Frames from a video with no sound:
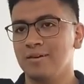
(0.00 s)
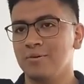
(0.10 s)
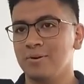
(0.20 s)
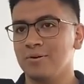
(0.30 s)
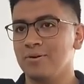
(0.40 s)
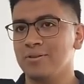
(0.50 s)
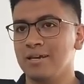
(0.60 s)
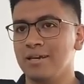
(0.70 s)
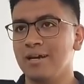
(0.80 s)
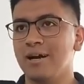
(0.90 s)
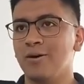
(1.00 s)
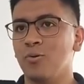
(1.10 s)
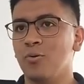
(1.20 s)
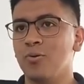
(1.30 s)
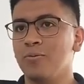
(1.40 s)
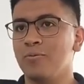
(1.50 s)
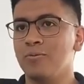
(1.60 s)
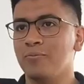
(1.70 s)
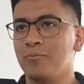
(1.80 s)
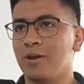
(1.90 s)
Y bueno, cuando tenía
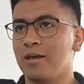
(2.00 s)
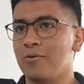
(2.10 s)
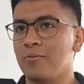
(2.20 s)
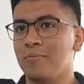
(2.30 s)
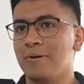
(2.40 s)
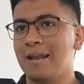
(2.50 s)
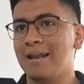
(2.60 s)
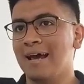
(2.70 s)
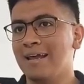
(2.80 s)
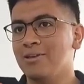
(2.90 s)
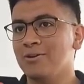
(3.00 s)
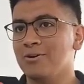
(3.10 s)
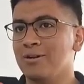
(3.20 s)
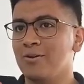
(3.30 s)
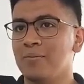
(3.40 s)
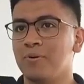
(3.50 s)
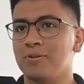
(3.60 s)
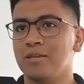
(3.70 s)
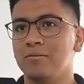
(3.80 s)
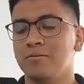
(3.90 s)
un, por ahí un mal año en lo
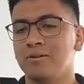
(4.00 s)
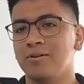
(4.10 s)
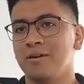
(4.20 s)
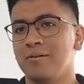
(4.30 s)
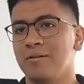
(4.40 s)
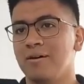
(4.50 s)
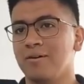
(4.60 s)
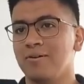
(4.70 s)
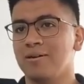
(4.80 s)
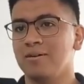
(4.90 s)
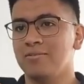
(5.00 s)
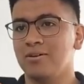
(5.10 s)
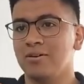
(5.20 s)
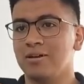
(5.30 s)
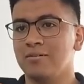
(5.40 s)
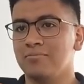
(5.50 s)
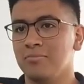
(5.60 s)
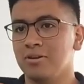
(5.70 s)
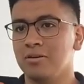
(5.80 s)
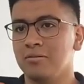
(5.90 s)
deportivo, bueno, iba, hablaba con la señora
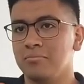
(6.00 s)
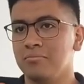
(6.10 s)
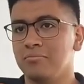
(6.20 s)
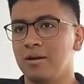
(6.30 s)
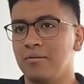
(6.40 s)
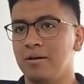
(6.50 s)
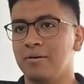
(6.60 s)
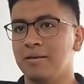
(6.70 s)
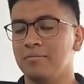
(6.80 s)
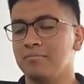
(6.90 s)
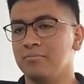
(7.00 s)
y me hablaba